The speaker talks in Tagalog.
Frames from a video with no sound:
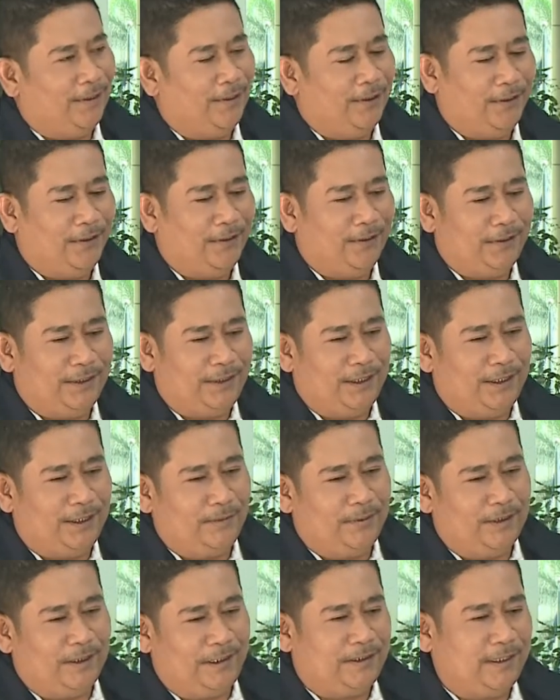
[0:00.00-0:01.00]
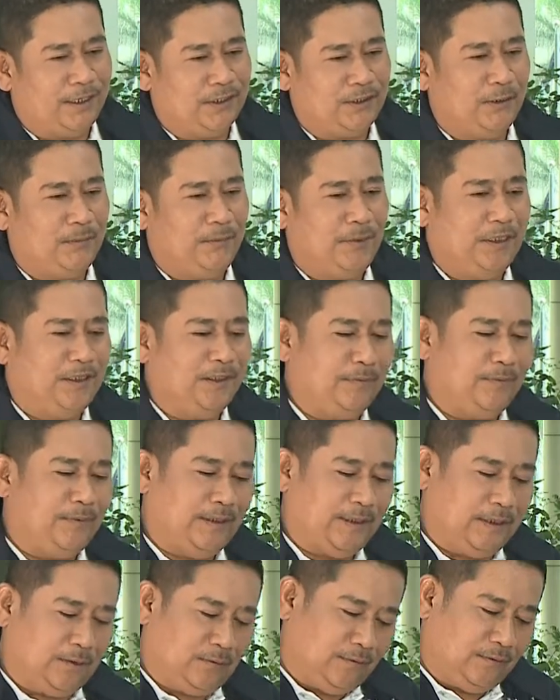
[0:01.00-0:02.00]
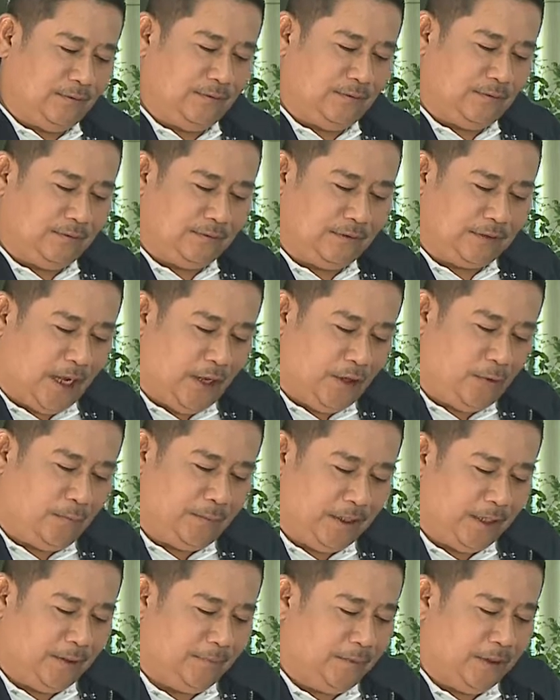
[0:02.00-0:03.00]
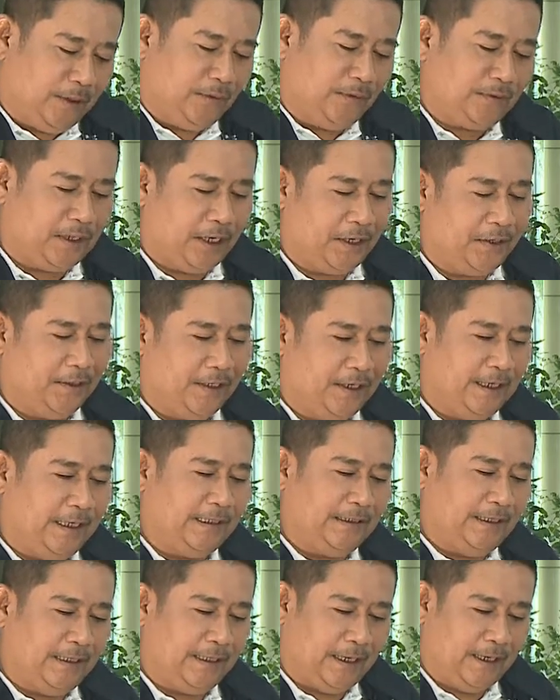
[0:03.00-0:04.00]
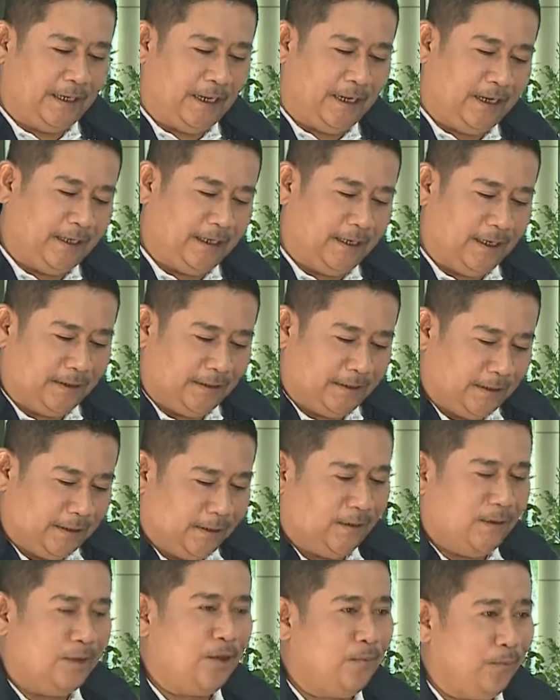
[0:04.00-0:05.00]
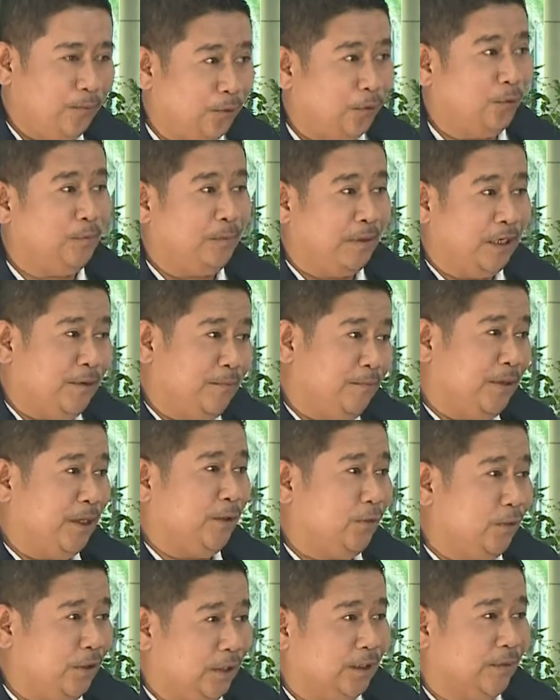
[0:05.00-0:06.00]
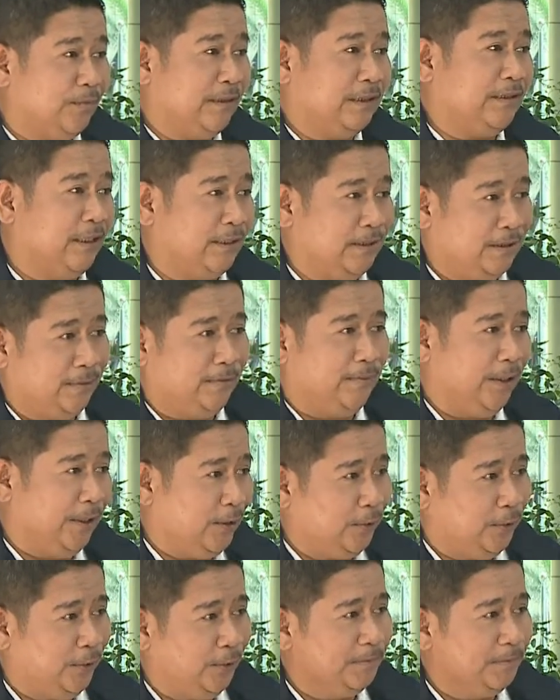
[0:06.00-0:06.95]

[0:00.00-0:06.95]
Oh, hindi naman, it doesn't mean naman na kung, kung tayo Pilipino, tayo lahat, eh, kailangan natin na puro Pilipino lang ang magtatrabaho.